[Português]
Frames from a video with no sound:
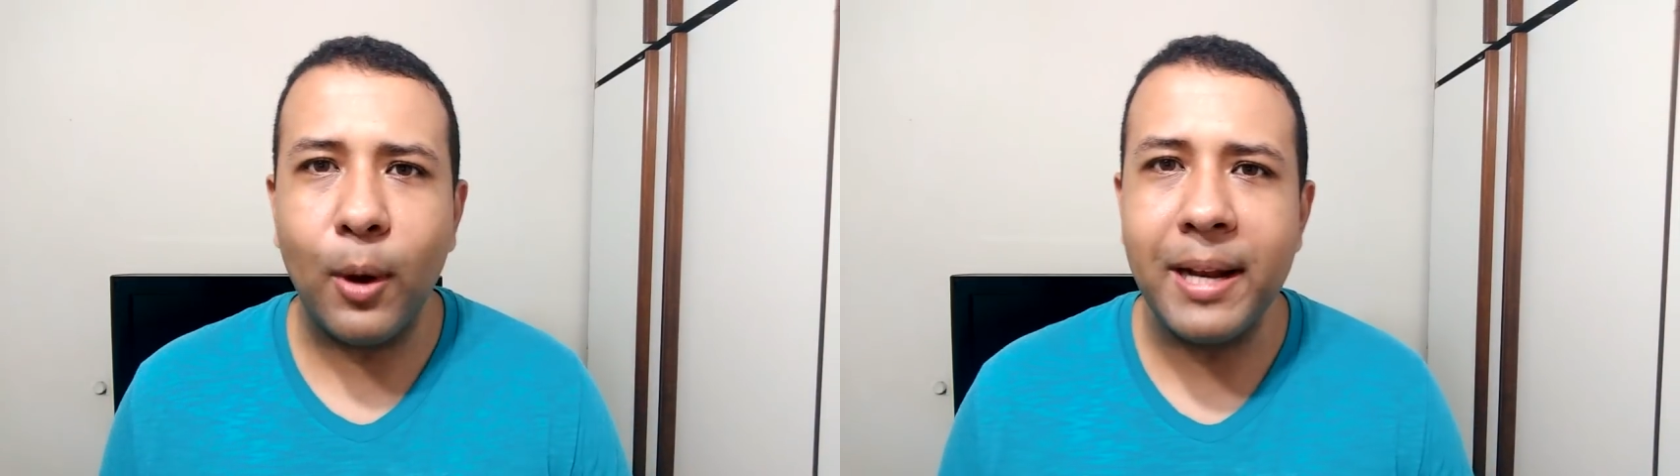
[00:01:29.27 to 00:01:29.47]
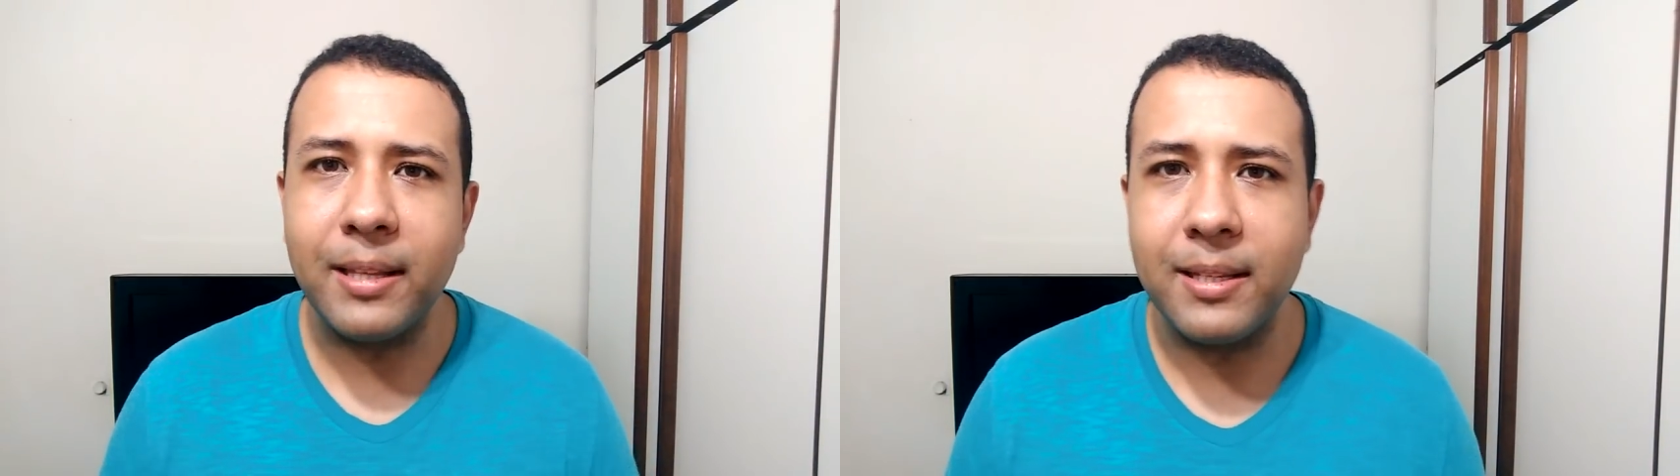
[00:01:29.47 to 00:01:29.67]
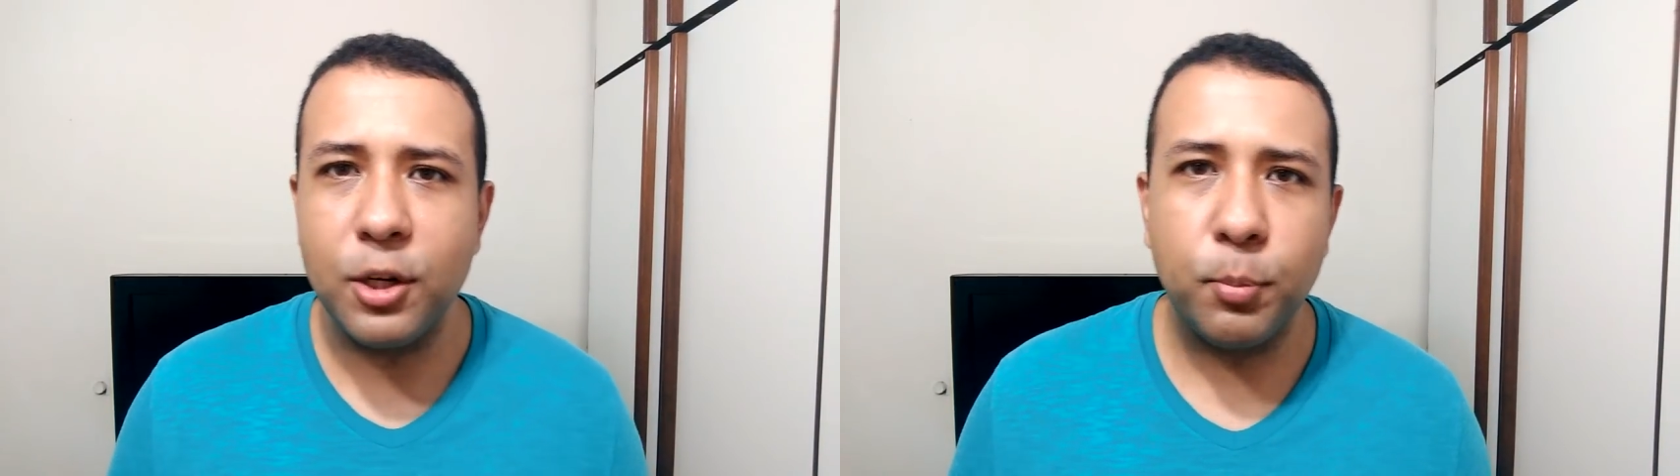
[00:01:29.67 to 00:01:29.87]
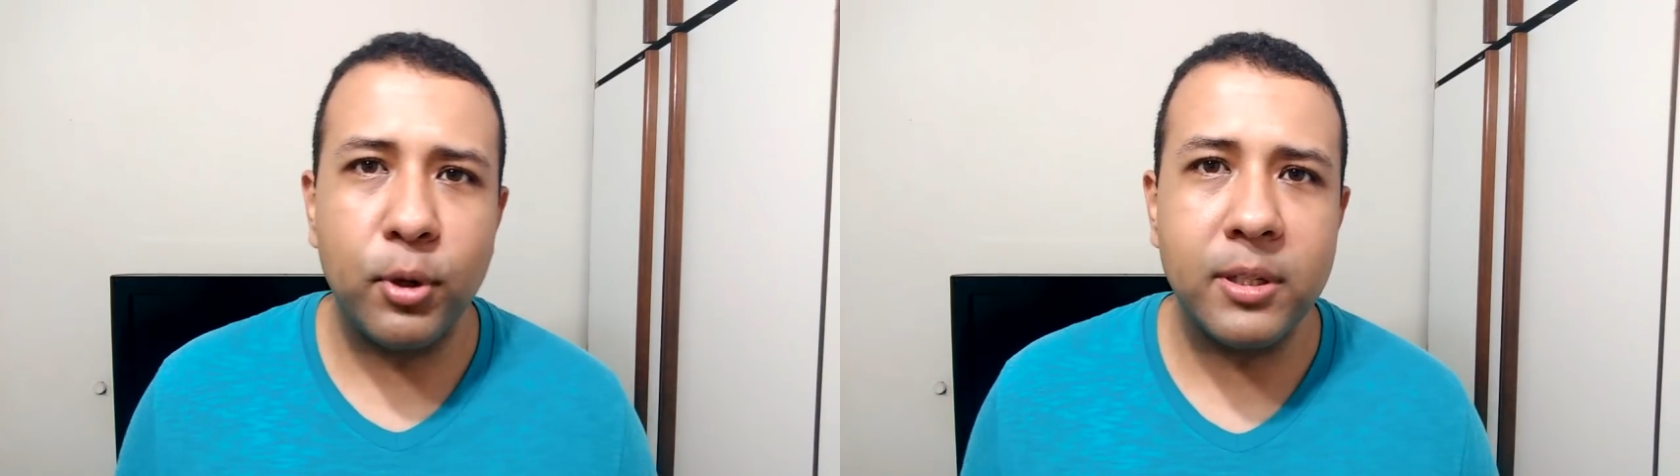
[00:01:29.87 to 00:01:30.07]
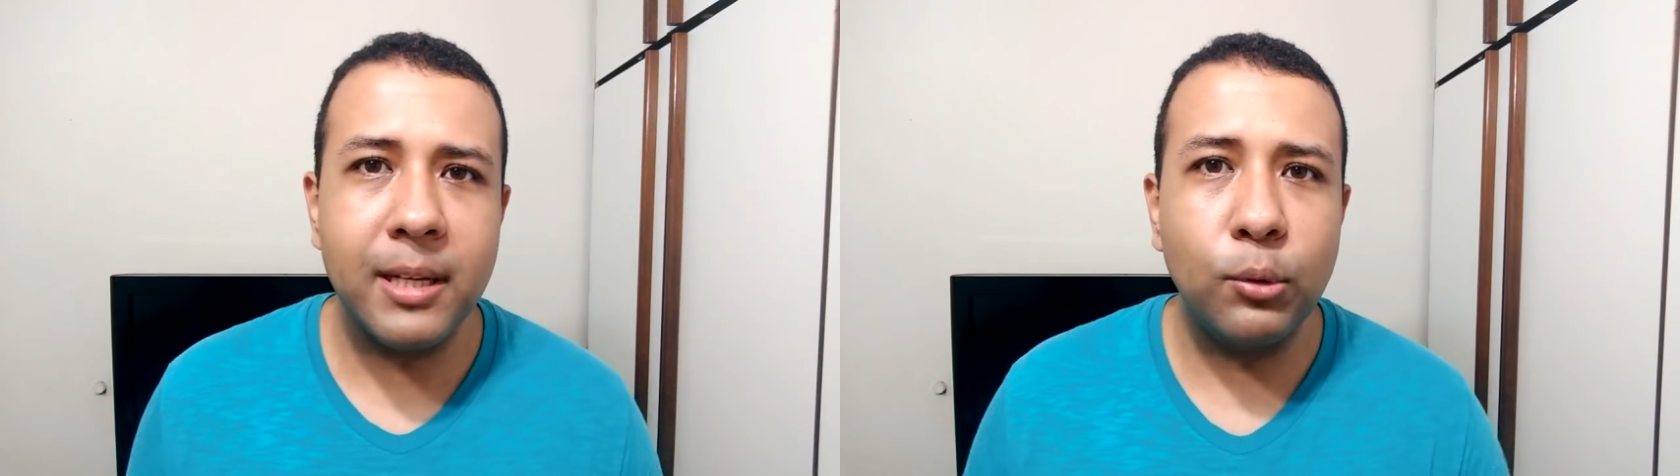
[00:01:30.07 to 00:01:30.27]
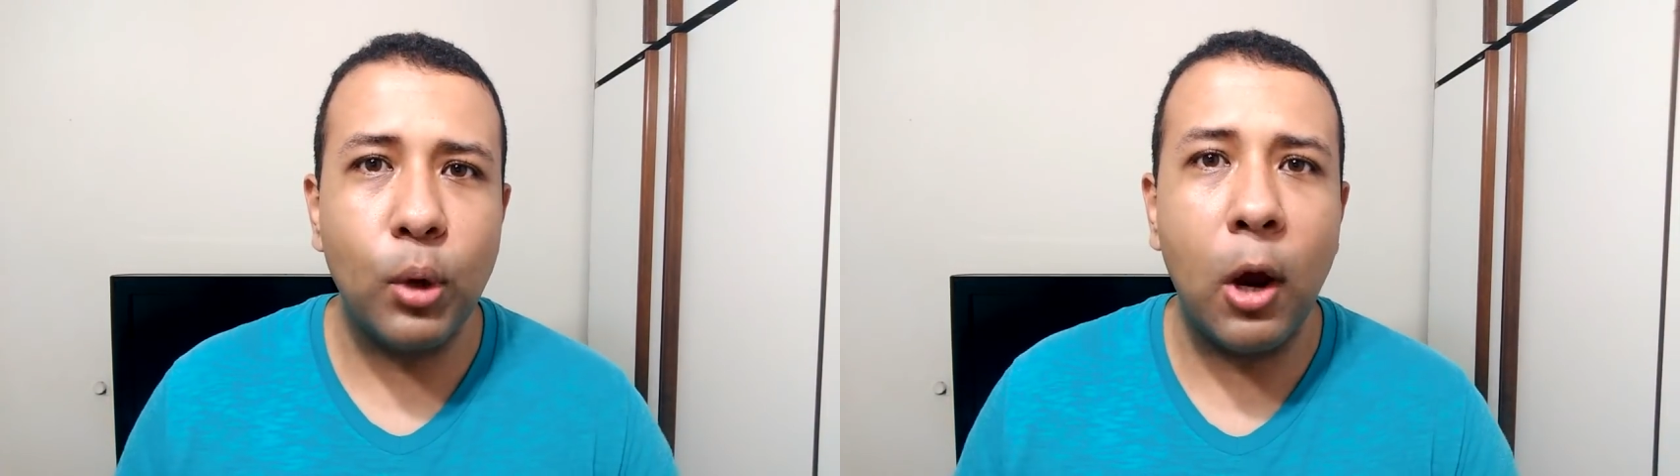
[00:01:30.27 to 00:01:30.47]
46%